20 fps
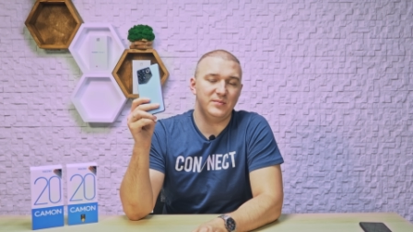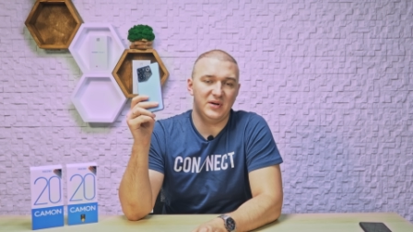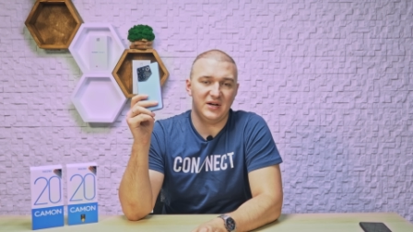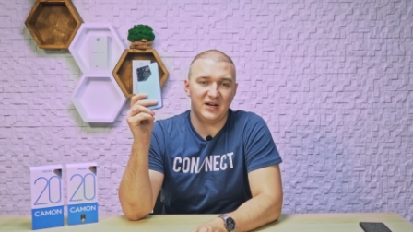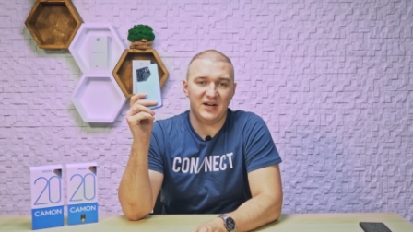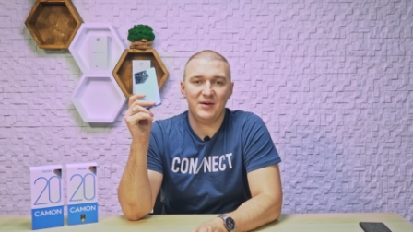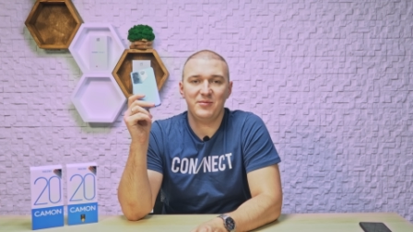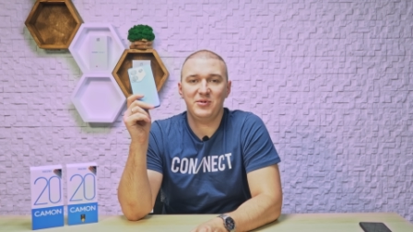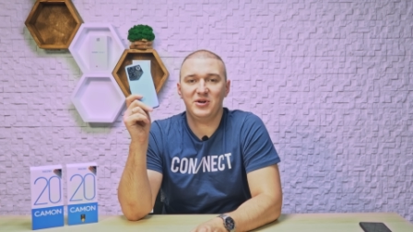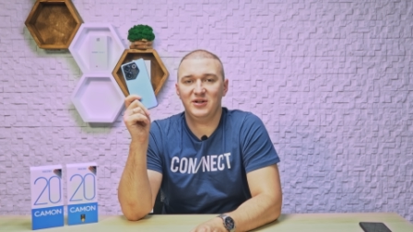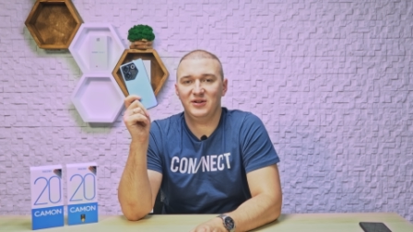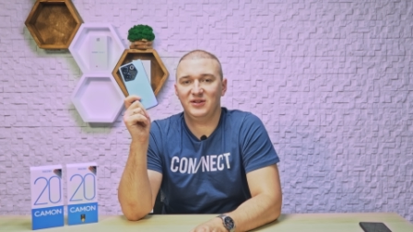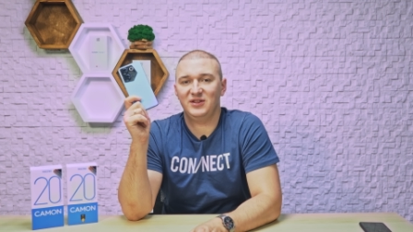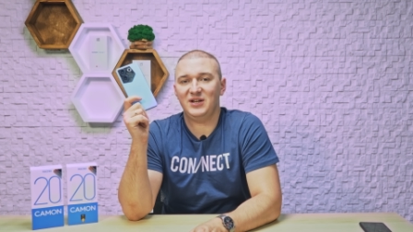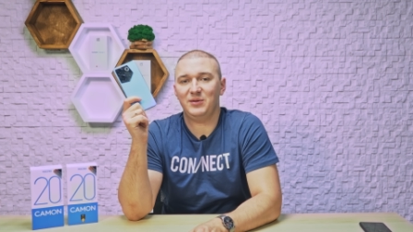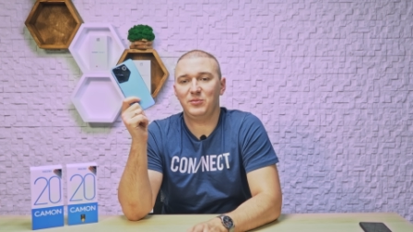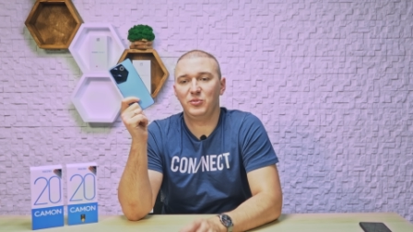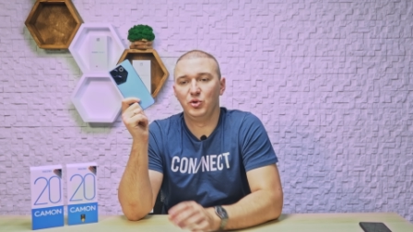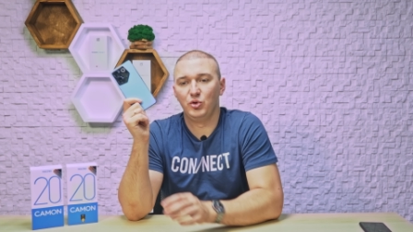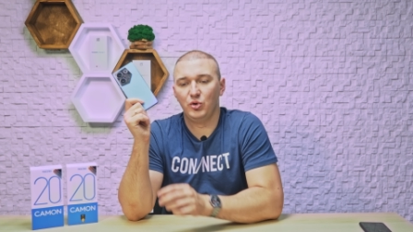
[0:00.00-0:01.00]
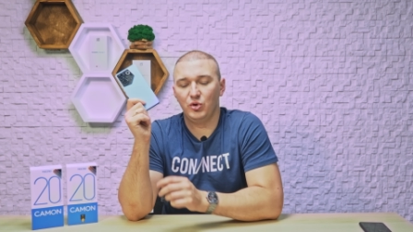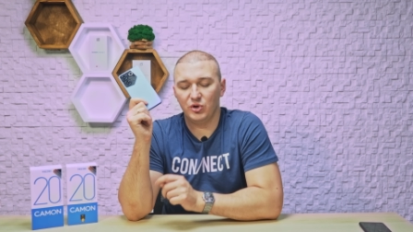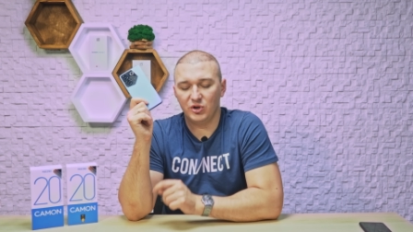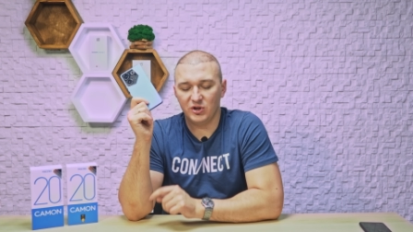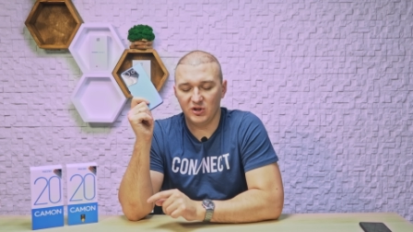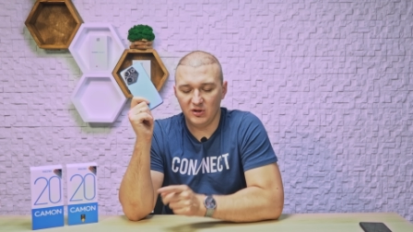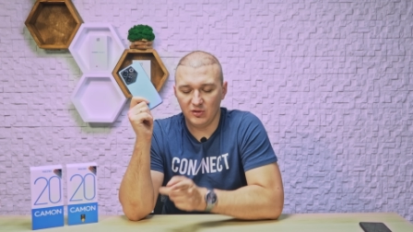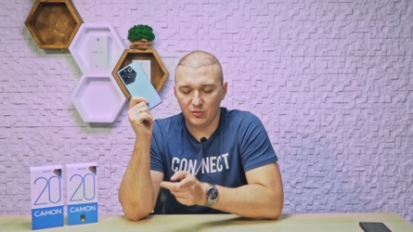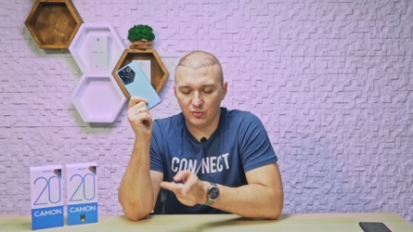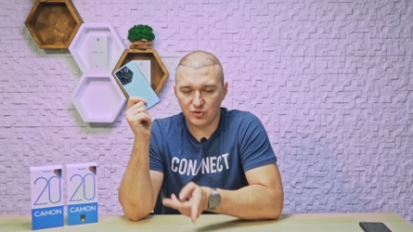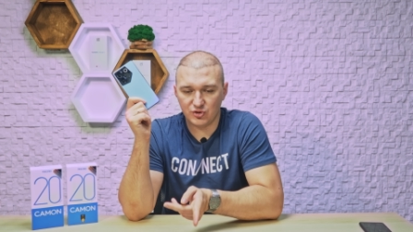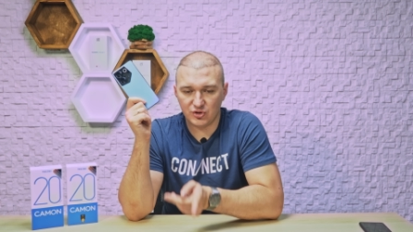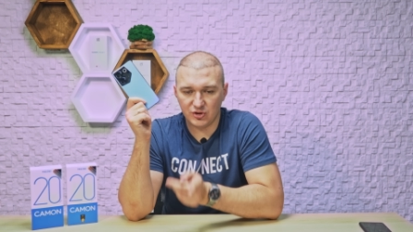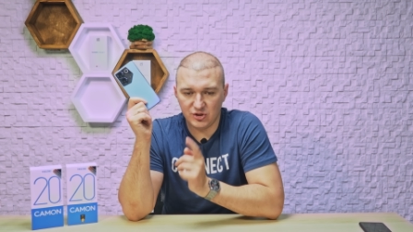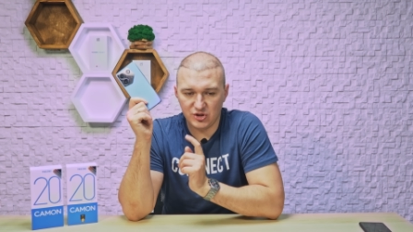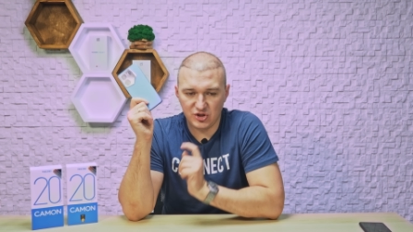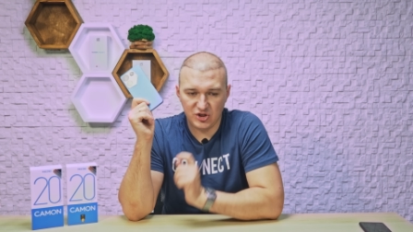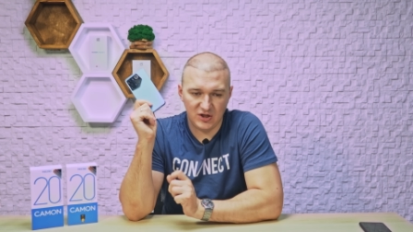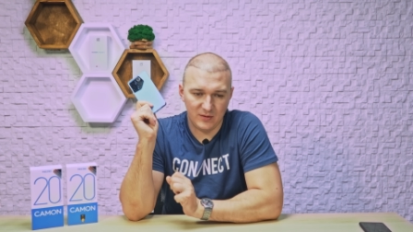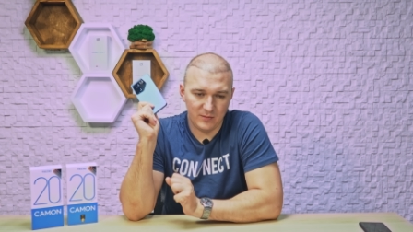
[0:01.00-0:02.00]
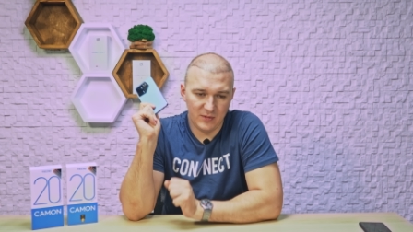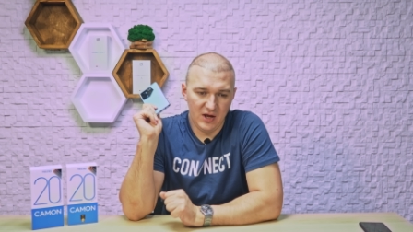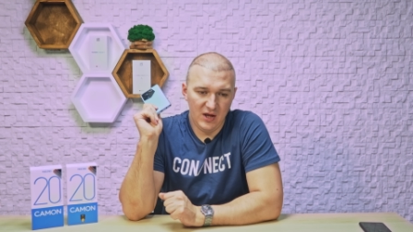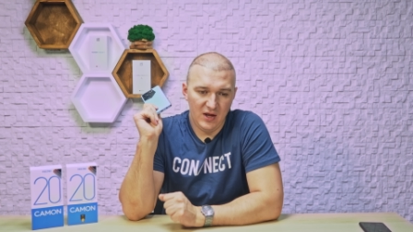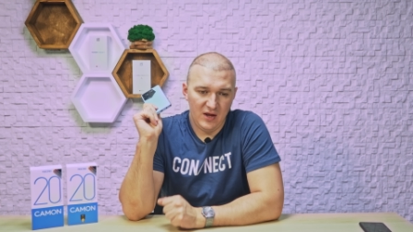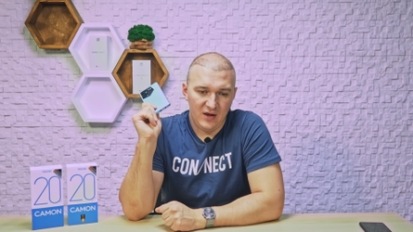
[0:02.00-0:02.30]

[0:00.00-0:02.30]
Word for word: по камере намного лучше, чем